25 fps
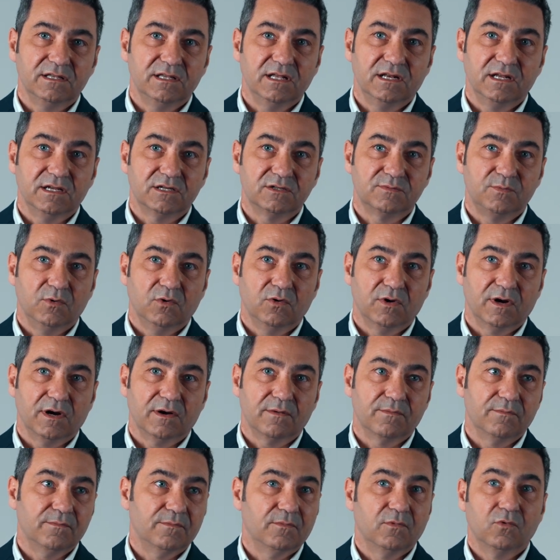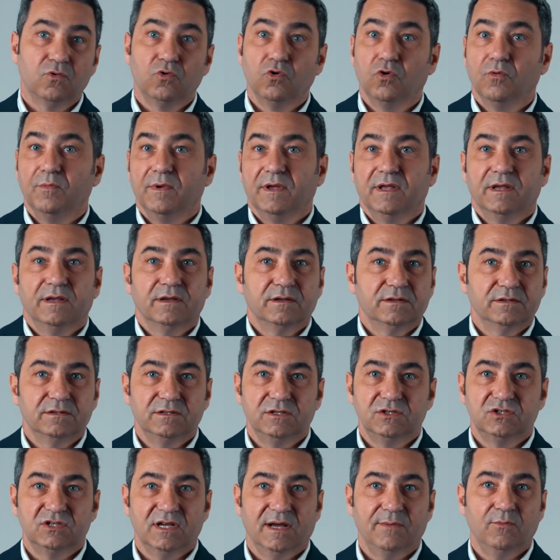dell'Explorer, come
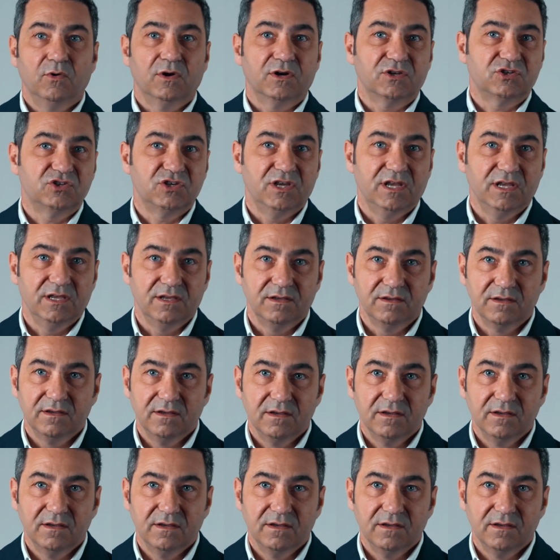diciamo RJ.